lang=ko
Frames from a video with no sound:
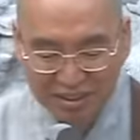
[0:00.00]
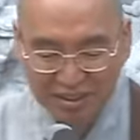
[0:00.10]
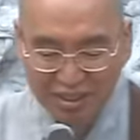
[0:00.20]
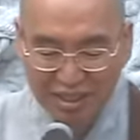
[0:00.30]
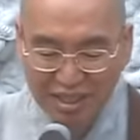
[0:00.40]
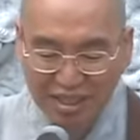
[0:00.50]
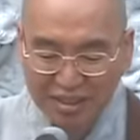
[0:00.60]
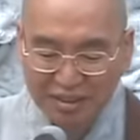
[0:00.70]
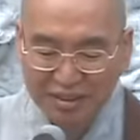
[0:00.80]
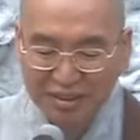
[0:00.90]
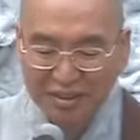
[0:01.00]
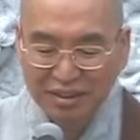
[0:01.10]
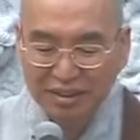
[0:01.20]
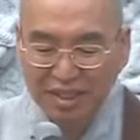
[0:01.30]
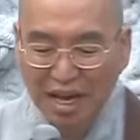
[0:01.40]
그러니까
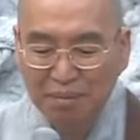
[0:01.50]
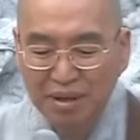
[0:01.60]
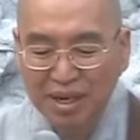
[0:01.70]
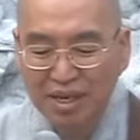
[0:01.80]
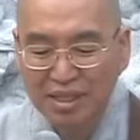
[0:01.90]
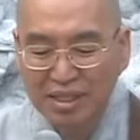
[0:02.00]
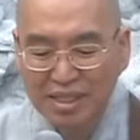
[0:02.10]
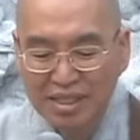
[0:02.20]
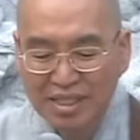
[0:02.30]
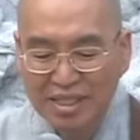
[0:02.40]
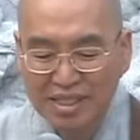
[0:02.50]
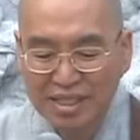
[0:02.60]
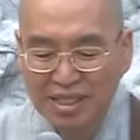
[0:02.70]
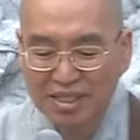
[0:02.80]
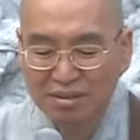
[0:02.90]
남의
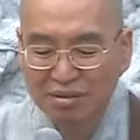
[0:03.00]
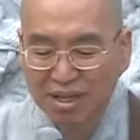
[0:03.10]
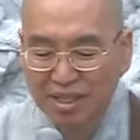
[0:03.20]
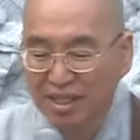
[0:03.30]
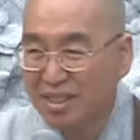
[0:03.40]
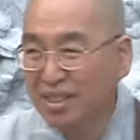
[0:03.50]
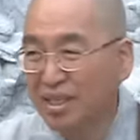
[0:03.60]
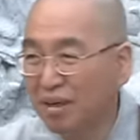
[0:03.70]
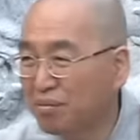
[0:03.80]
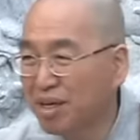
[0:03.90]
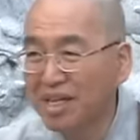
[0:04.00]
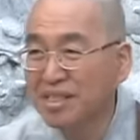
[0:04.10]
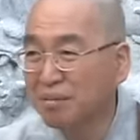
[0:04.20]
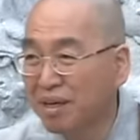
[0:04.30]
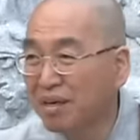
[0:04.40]
식사 습관에 대해서 너무
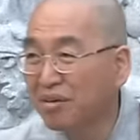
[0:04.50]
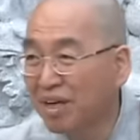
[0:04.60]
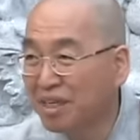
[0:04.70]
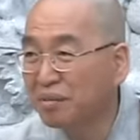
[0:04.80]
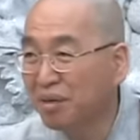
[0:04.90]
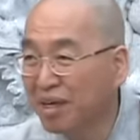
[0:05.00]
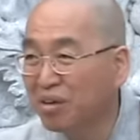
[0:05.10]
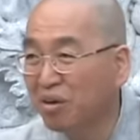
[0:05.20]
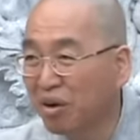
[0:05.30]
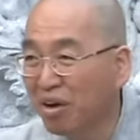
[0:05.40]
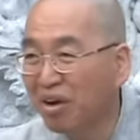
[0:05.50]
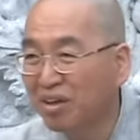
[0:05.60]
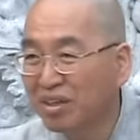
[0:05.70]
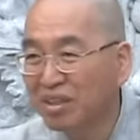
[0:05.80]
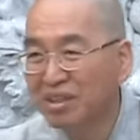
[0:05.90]
간섭하려고는 하지 말고
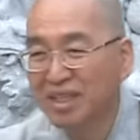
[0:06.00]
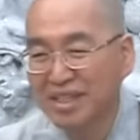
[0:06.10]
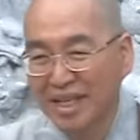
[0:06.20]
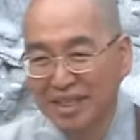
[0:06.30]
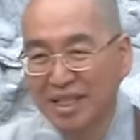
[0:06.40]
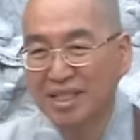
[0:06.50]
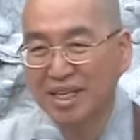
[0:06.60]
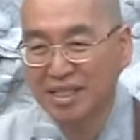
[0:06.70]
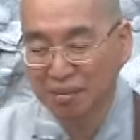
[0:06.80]
그게 잘됐다